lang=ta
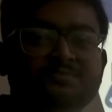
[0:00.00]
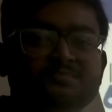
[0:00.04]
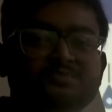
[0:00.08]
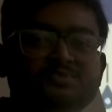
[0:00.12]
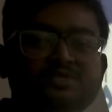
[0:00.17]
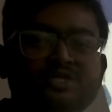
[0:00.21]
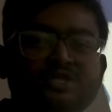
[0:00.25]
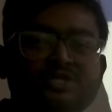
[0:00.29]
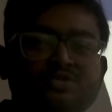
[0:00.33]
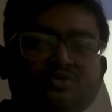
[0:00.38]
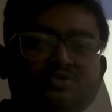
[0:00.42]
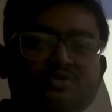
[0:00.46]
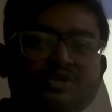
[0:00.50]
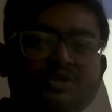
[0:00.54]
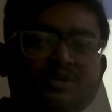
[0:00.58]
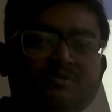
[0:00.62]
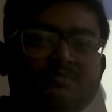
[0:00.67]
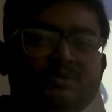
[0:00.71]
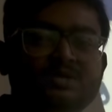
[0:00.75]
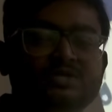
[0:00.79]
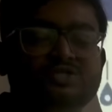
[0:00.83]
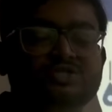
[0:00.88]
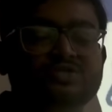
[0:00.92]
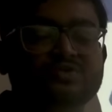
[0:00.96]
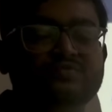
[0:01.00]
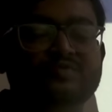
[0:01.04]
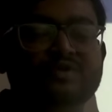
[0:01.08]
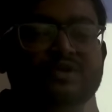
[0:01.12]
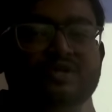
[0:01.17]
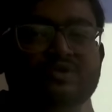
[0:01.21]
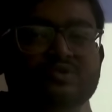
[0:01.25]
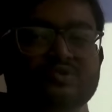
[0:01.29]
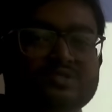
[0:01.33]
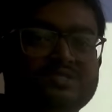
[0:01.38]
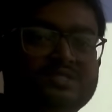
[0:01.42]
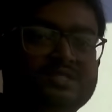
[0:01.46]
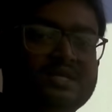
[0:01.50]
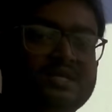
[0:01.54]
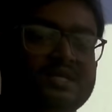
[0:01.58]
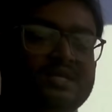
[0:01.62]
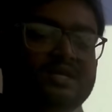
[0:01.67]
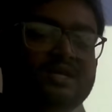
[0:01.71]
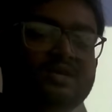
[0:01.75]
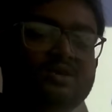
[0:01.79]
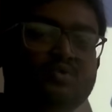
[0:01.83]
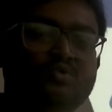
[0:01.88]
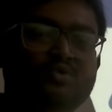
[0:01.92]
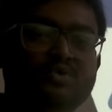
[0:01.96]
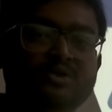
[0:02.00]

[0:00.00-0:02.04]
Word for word: சப்ஜெக்டினுடைய மற்ற வீடியோஸ்களை